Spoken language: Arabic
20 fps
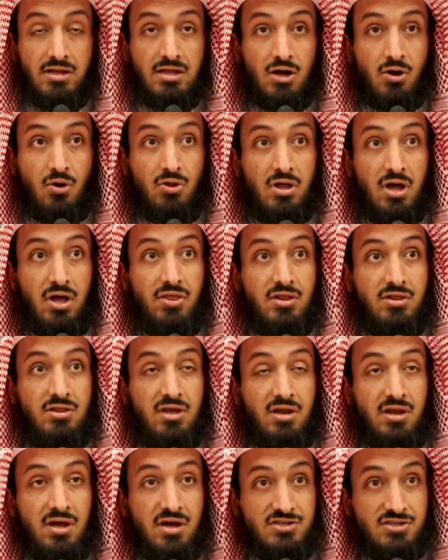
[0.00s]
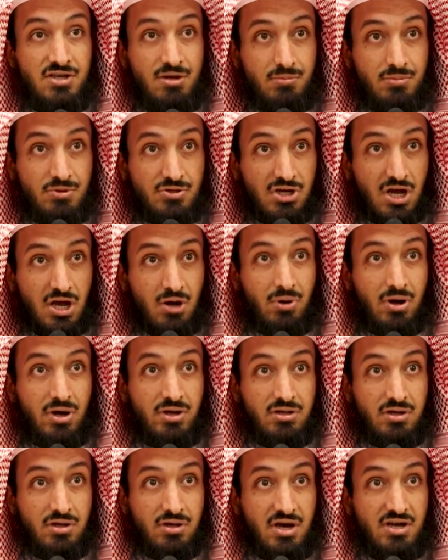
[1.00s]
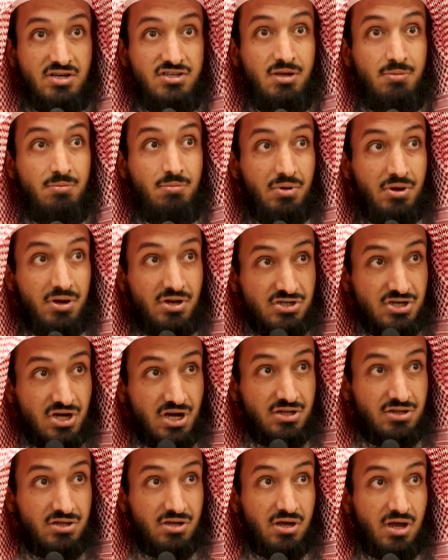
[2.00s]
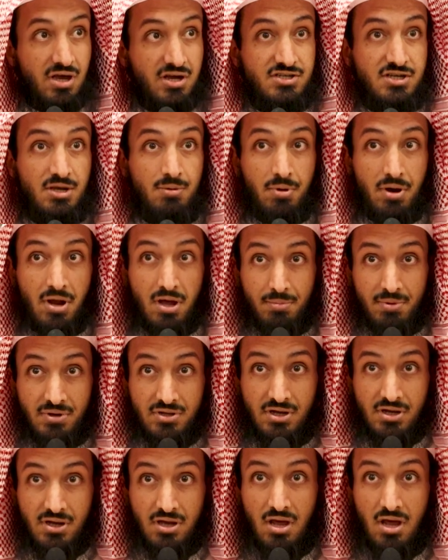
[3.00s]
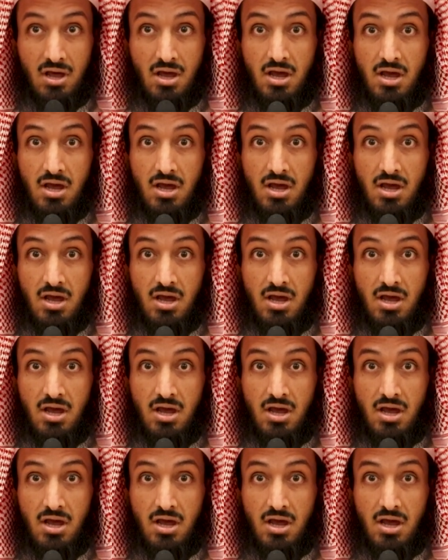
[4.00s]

تاخذ هذا الدين حسب شهواتك حسب نشاطك حسب رغبتك